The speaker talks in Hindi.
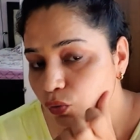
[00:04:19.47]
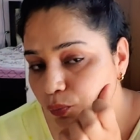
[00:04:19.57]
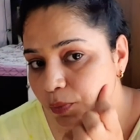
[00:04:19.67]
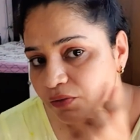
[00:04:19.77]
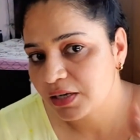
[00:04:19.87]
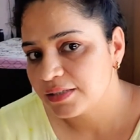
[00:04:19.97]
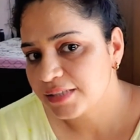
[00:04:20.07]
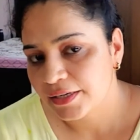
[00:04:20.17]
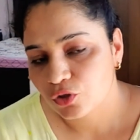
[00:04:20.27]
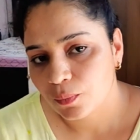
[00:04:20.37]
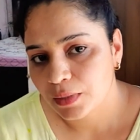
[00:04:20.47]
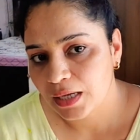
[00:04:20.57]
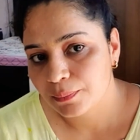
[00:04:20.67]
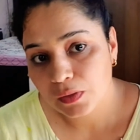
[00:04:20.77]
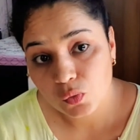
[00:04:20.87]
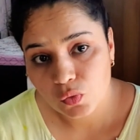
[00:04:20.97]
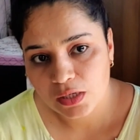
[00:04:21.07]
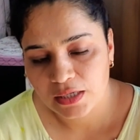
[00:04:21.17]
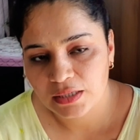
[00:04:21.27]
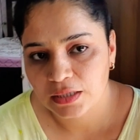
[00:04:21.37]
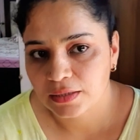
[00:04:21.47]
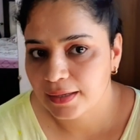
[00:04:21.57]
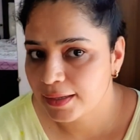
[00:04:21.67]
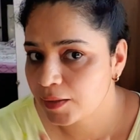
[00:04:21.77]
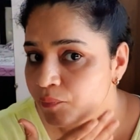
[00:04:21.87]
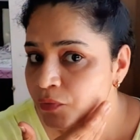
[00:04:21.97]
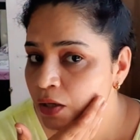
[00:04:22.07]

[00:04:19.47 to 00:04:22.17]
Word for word: ऊपर वाली साइड को अप्लाई बिल्कुल नहीं करना है